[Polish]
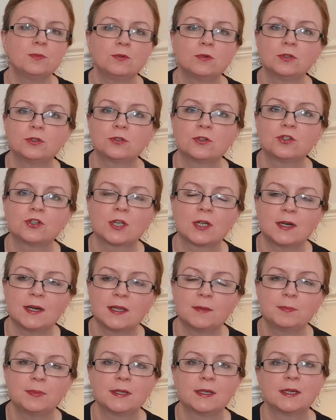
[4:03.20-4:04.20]
było troszkę
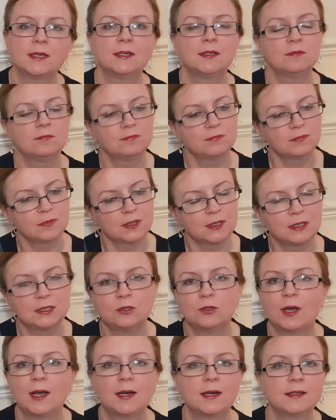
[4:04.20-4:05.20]
lepiej,
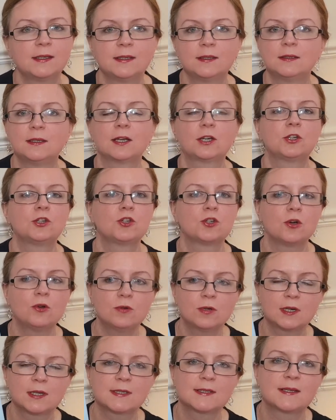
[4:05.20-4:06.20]
no ale jednak
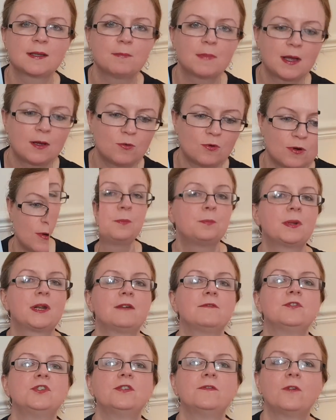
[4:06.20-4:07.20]
ciągle za mało tej
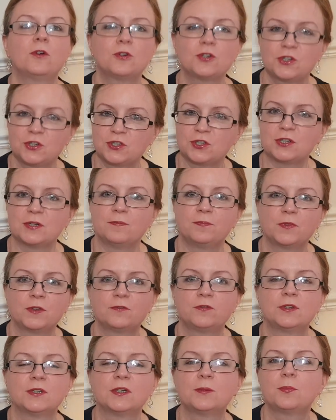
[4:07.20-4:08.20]
prawdziwości
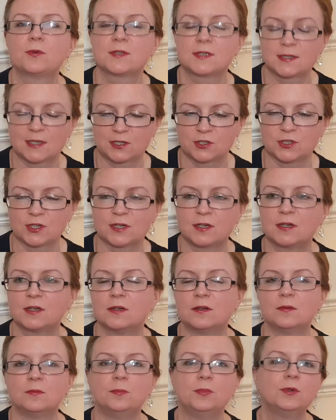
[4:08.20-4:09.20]
w tych postaciach
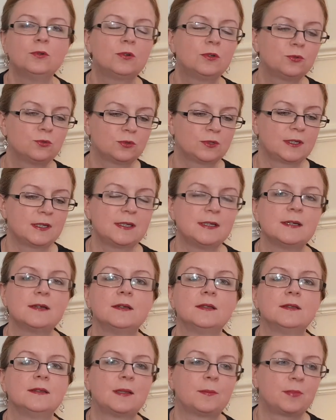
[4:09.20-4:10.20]
było tutaj
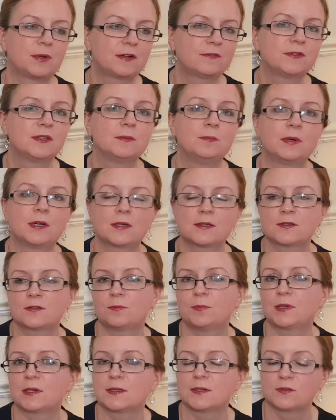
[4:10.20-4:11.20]
naprawdę bardzo,
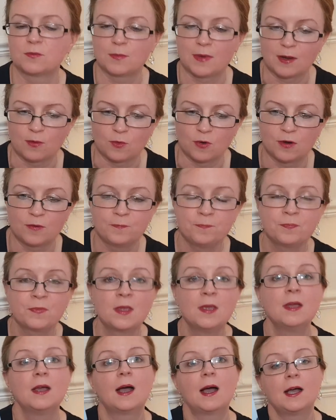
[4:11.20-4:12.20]
bardzo mało.
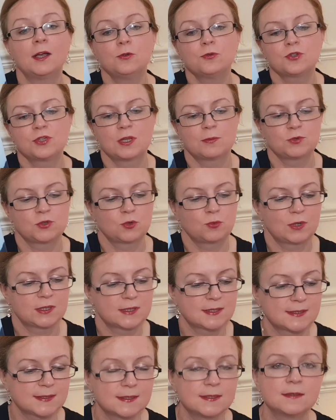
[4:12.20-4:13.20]
A już na
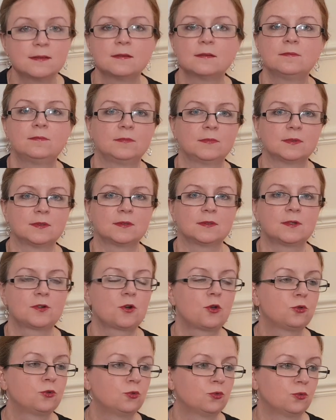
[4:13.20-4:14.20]
przykład syn e,
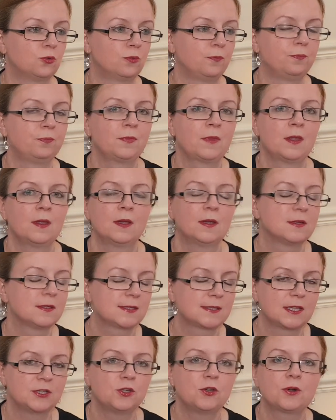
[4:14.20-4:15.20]
rodu,
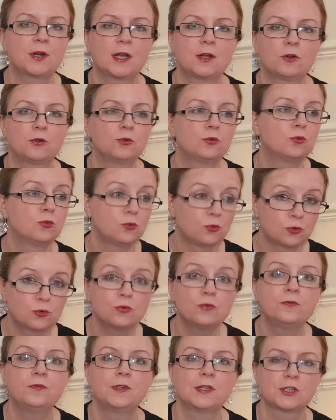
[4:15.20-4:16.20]
seniora rodu,
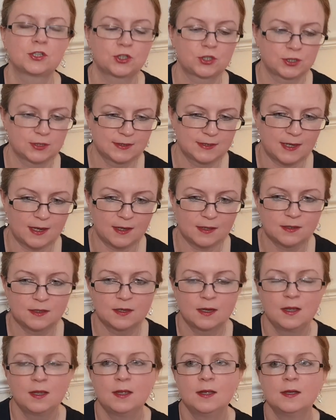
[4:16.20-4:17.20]
również Dak